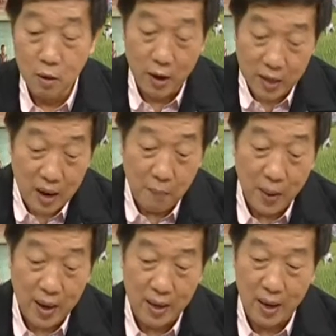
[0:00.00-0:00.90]
คือก่อนที่จะ
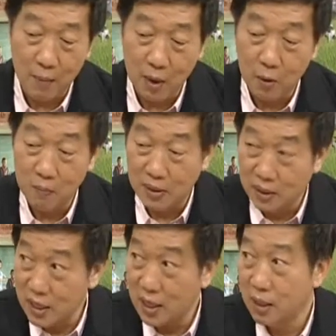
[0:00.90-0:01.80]
เป็นเนี่ยบางคนเป็
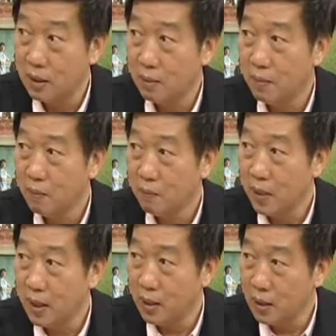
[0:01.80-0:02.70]
นซีด
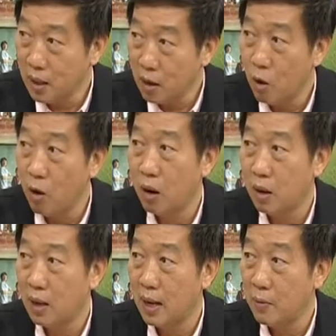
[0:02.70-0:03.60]
เป็นเนื้องอ
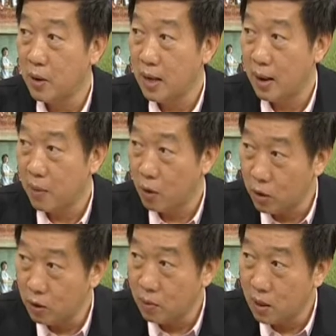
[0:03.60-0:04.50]
กอะไรพวกเนี้ยบาง
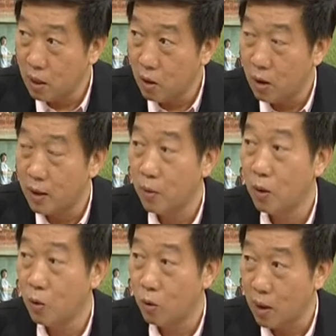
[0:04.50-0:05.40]
คนเนื้องอกใน
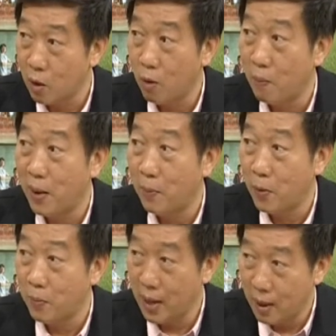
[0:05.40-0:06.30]
มดลูกแล้วกดไป
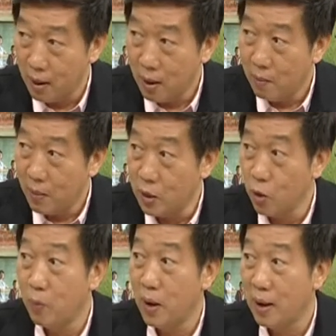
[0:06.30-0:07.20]
ปุ๊บนี่มัน
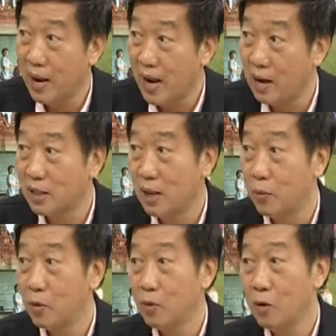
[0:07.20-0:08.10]
ยุบเลยการอักเส
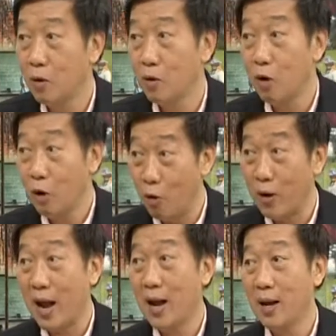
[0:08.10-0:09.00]
บลดล
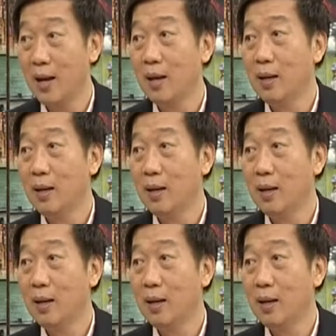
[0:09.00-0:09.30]
งนะ